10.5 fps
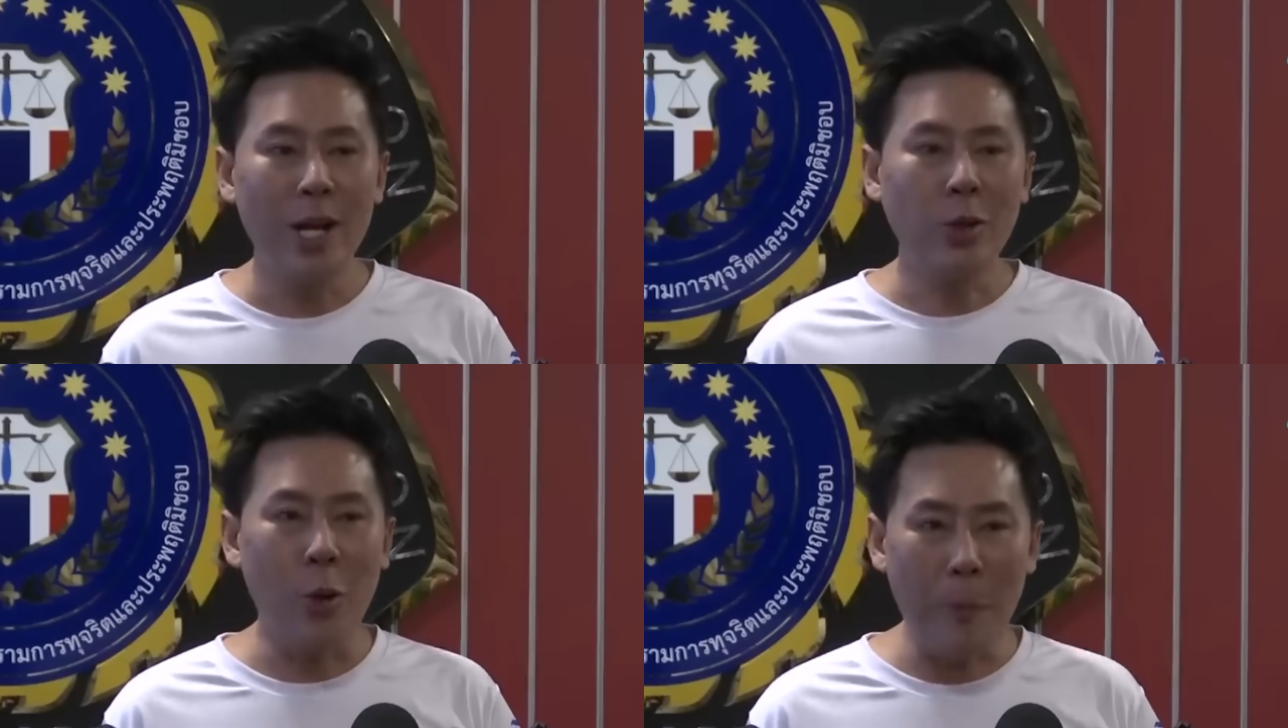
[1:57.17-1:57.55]

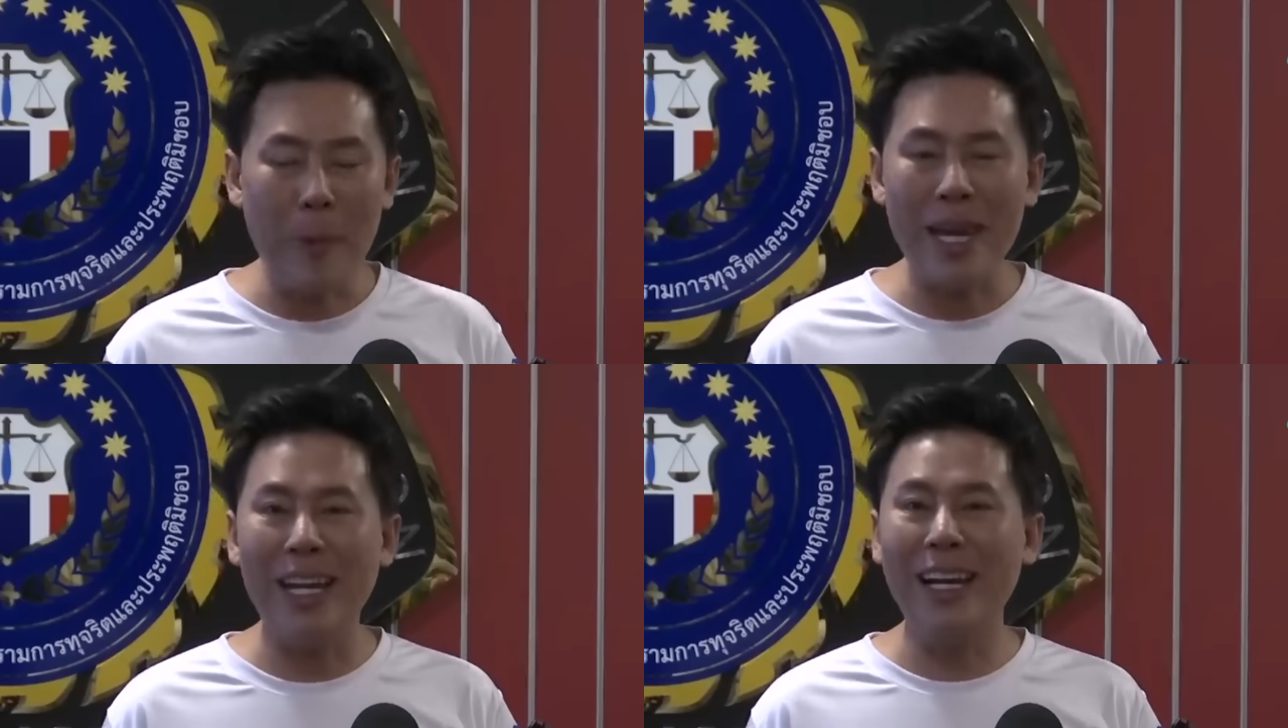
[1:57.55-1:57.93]
ทุก
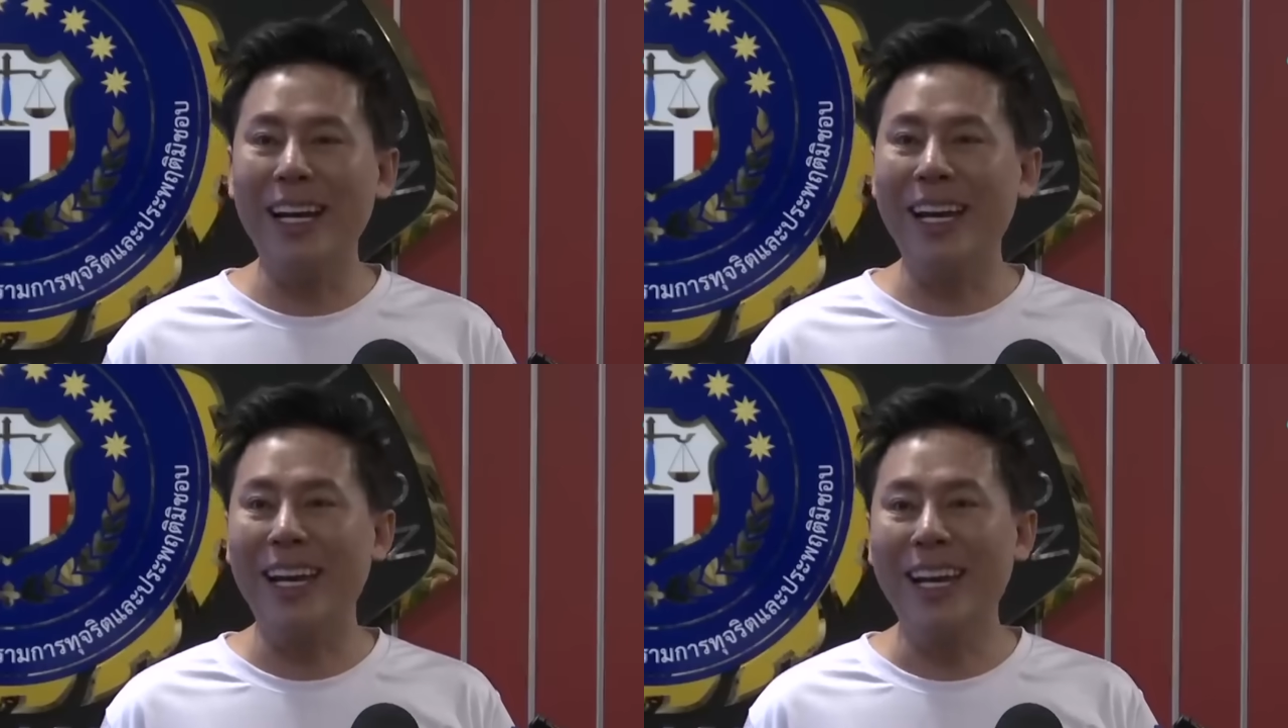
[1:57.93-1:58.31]
ปีเล
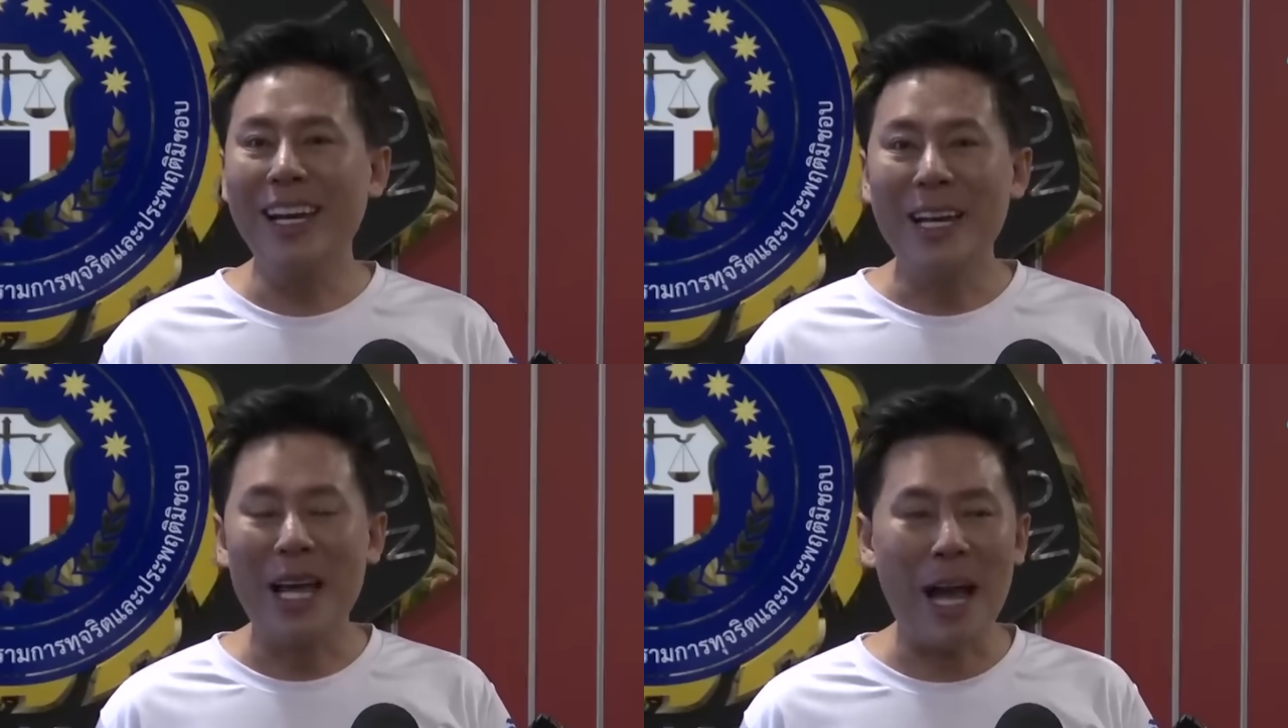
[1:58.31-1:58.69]
ย
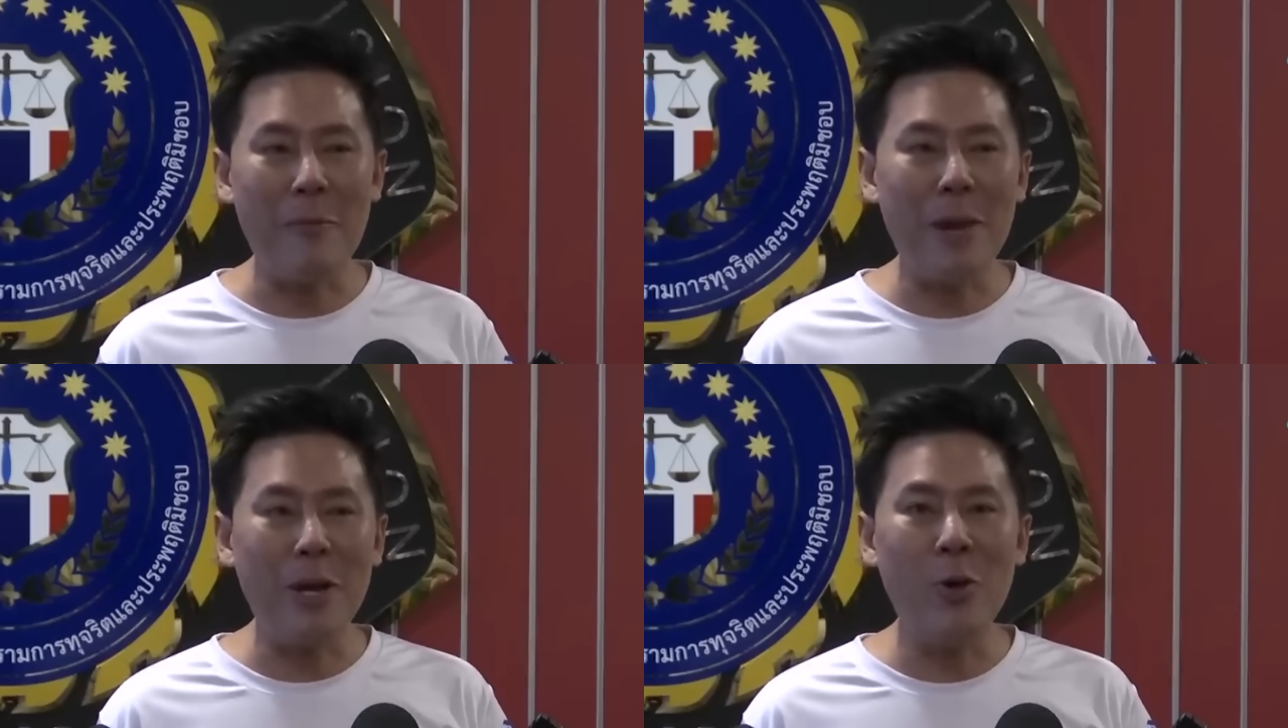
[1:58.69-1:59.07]
นะครับ
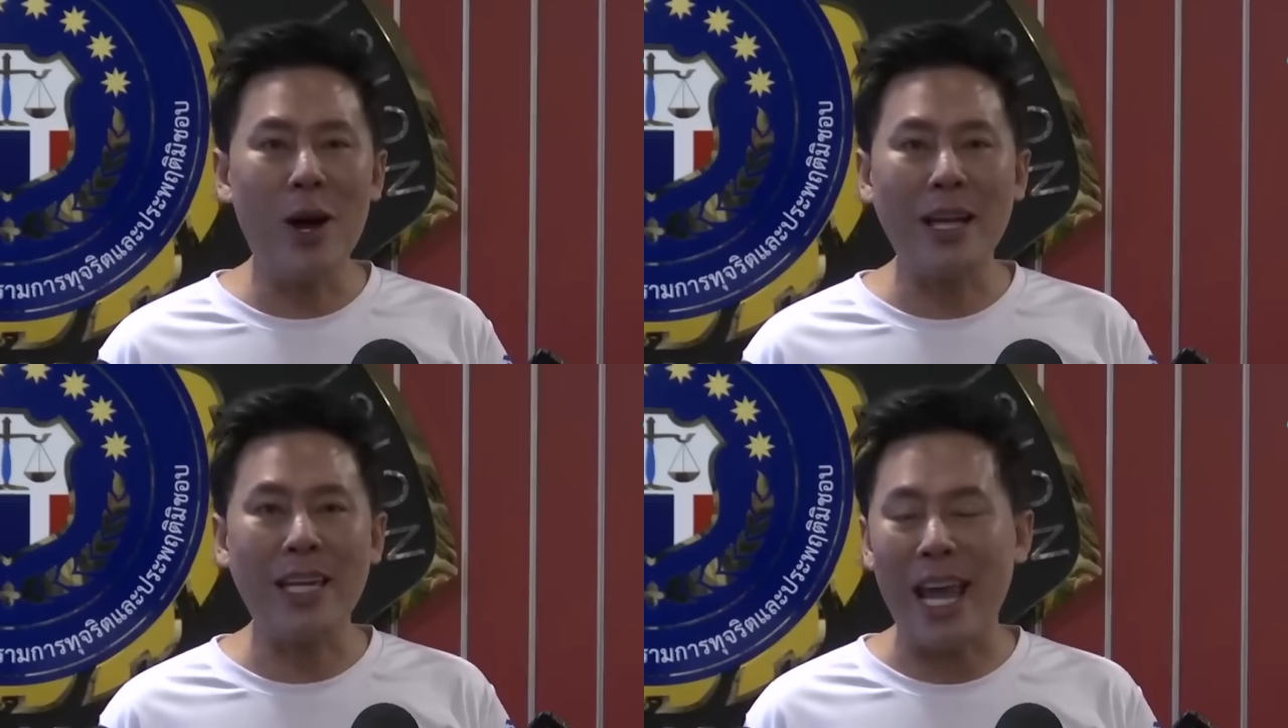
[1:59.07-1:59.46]
ไม่รู้
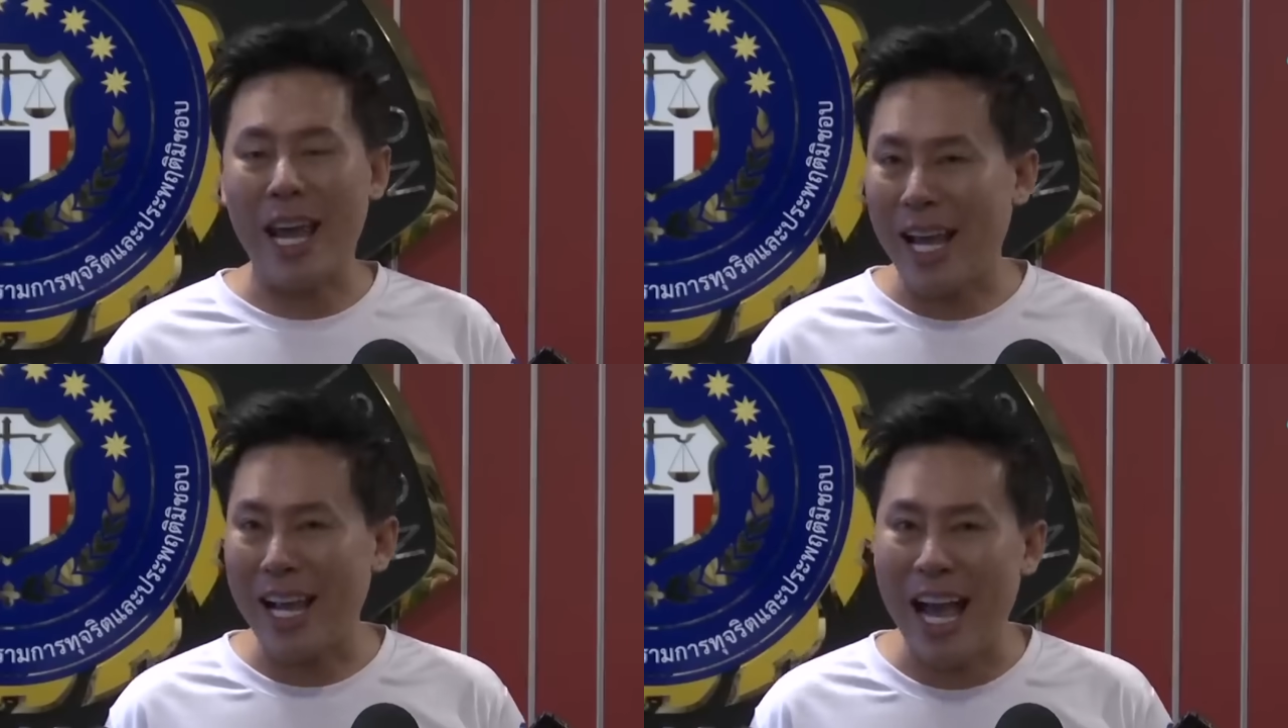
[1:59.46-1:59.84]
ว่าเก่ง
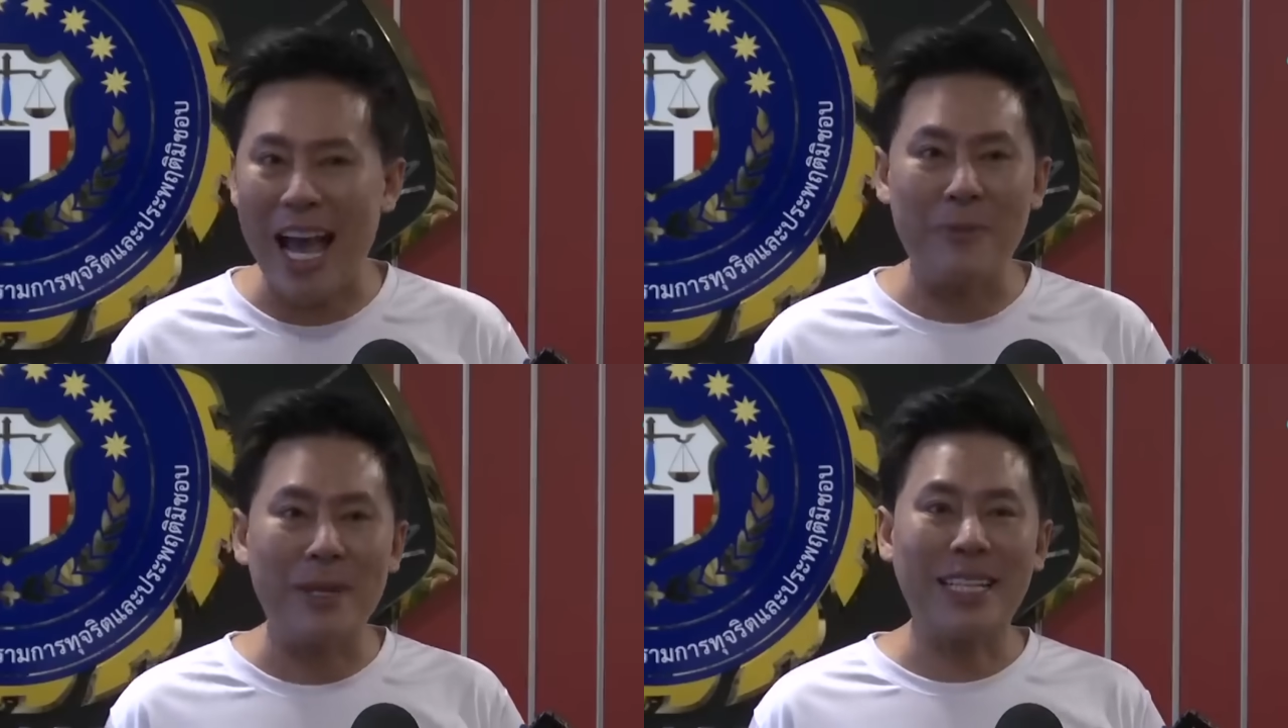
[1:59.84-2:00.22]
กา
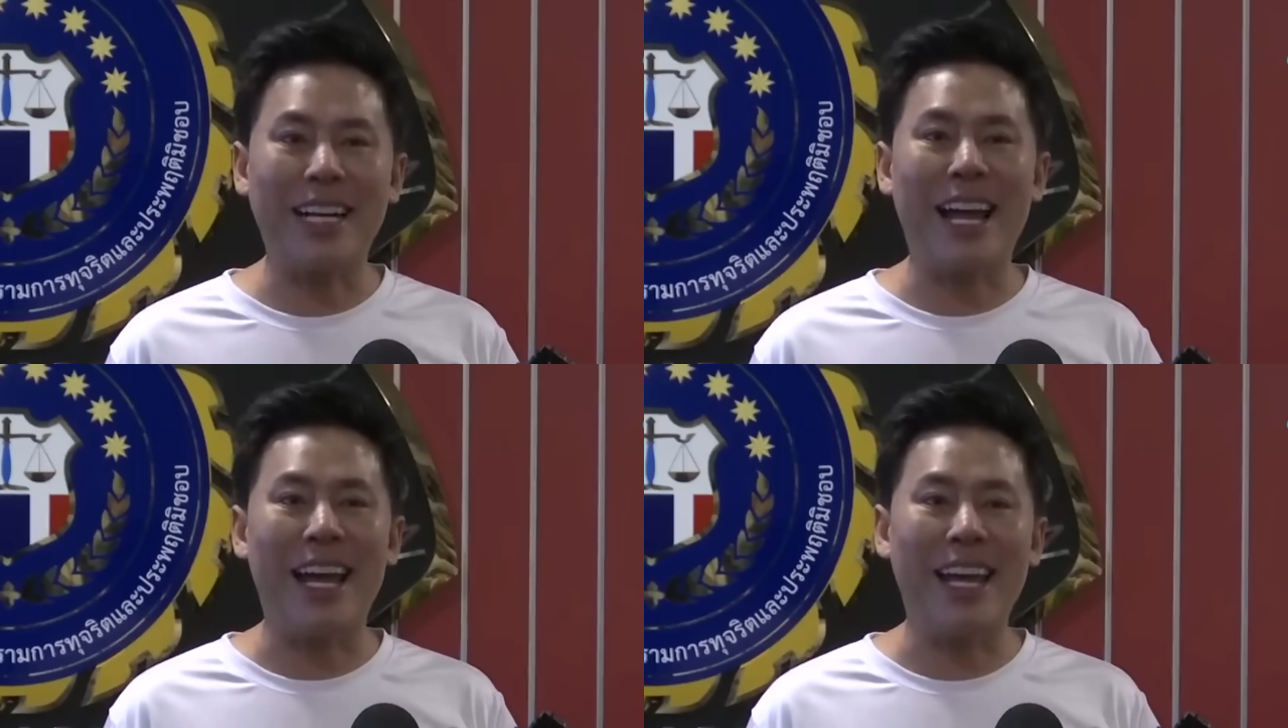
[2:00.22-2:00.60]
ดมาจากไหน